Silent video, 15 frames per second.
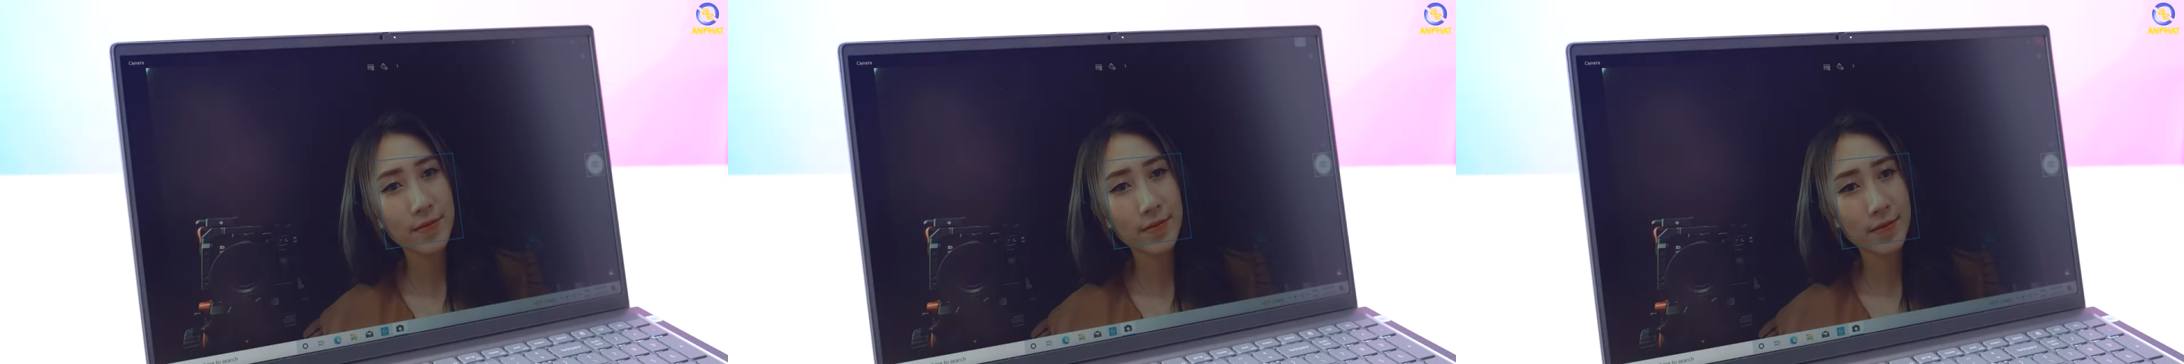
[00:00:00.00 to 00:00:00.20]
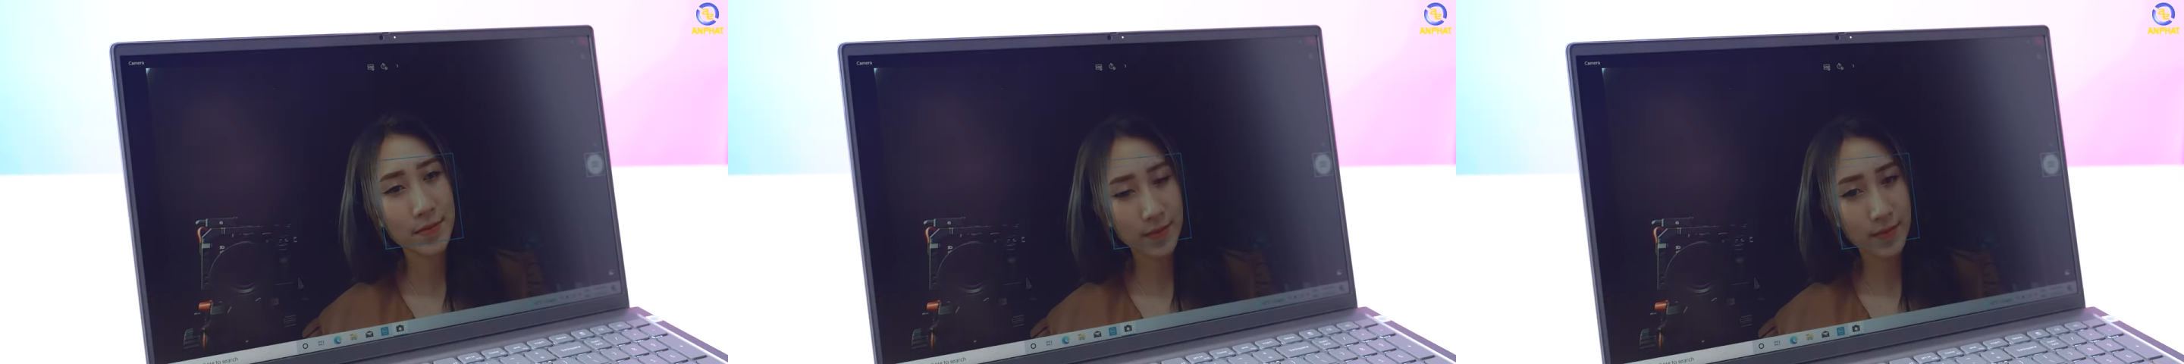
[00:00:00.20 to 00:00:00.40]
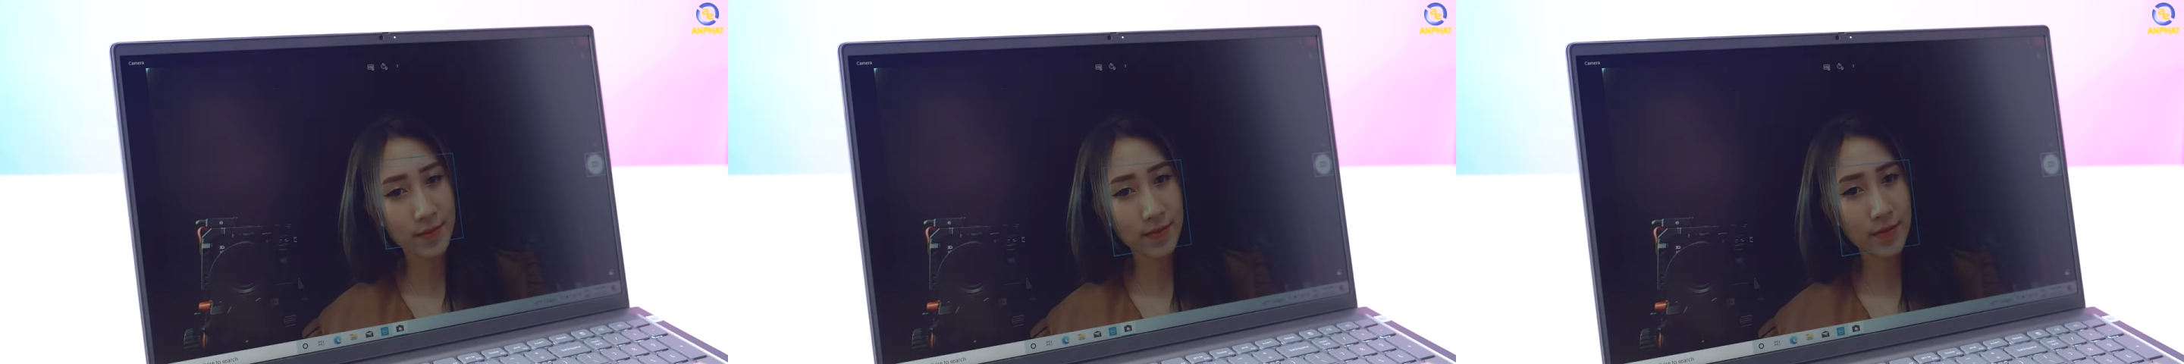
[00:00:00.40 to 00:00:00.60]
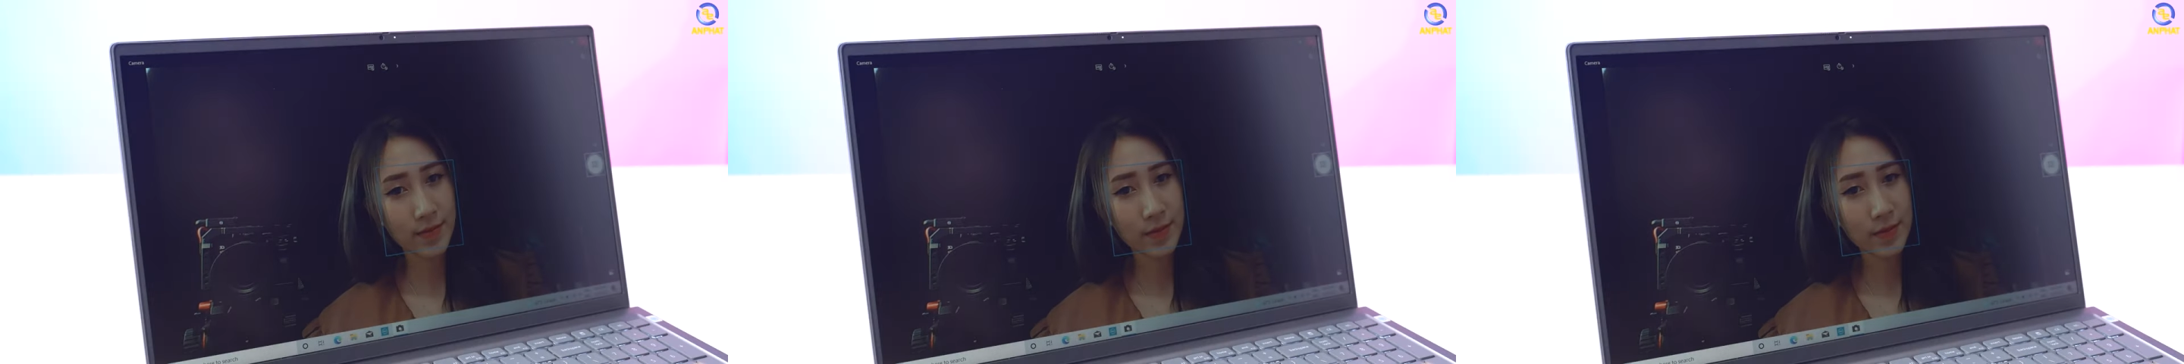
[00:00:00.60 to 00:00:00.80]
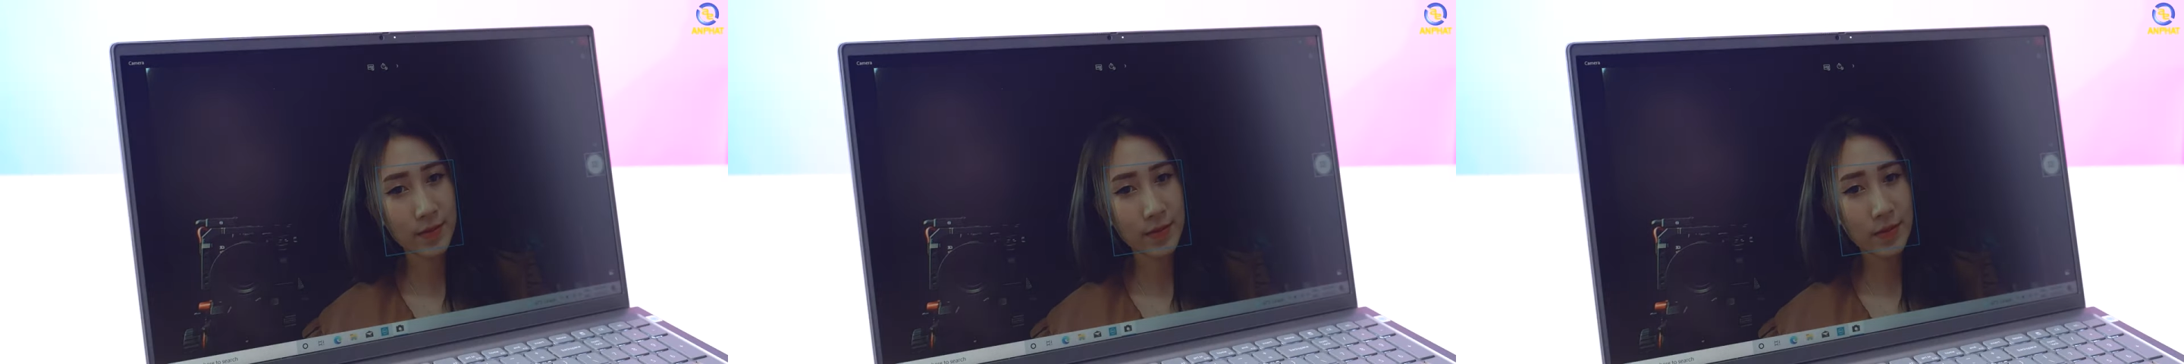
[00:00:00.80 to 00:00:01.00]
trang bị
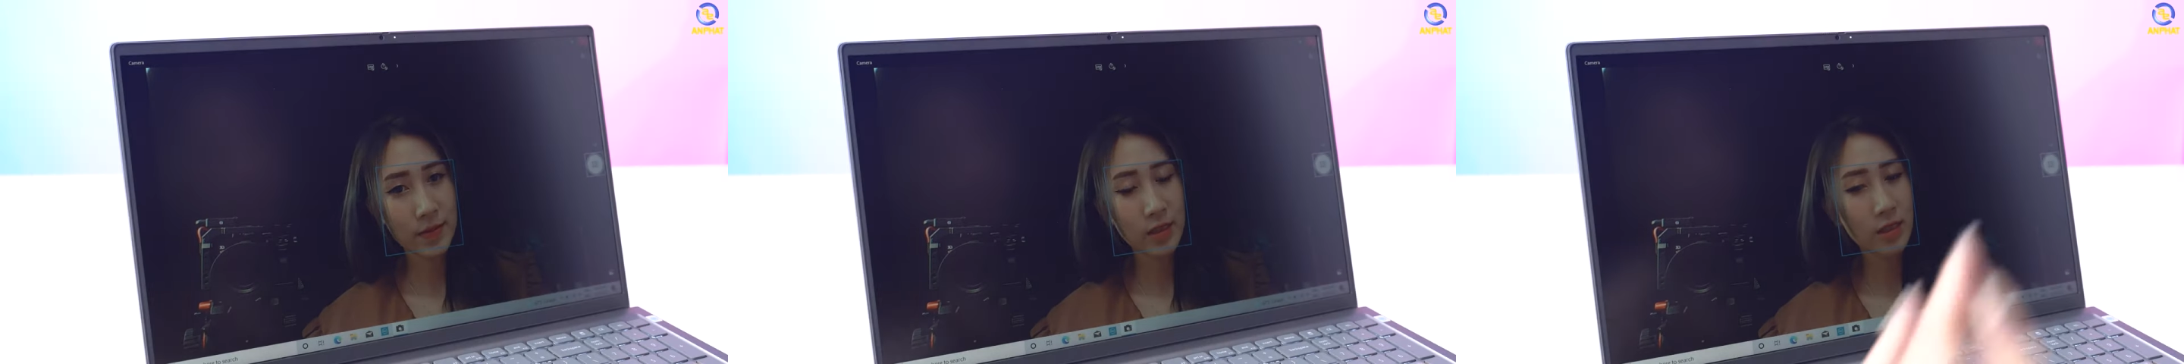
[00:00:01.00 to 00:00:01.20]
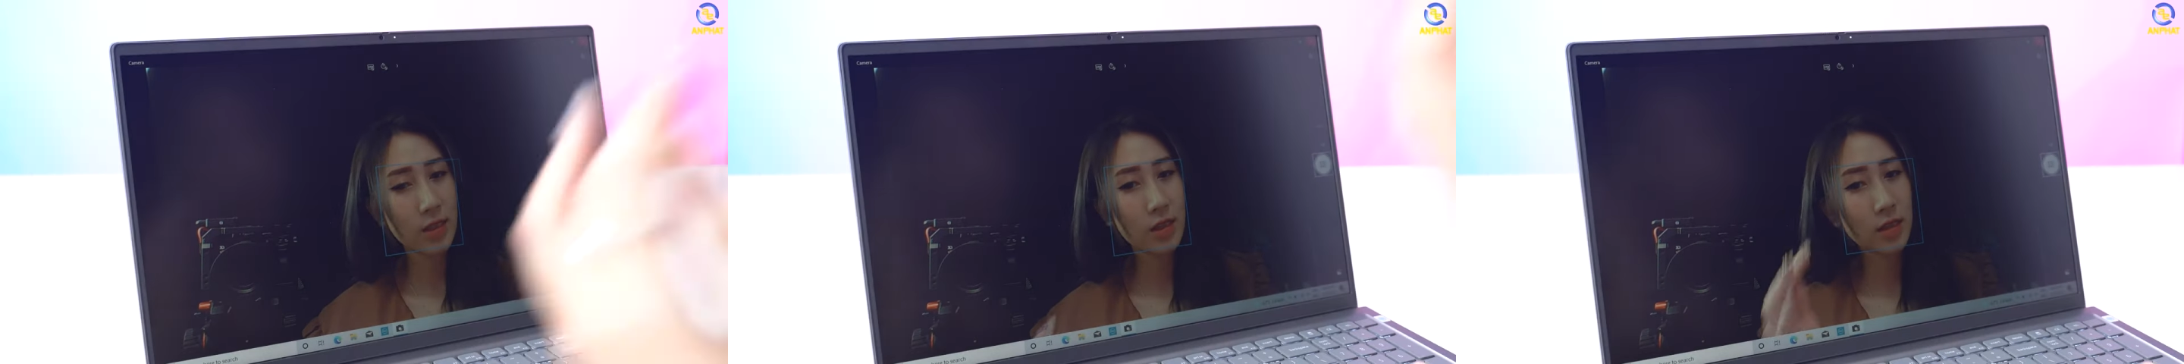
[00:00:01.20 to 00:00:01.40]
là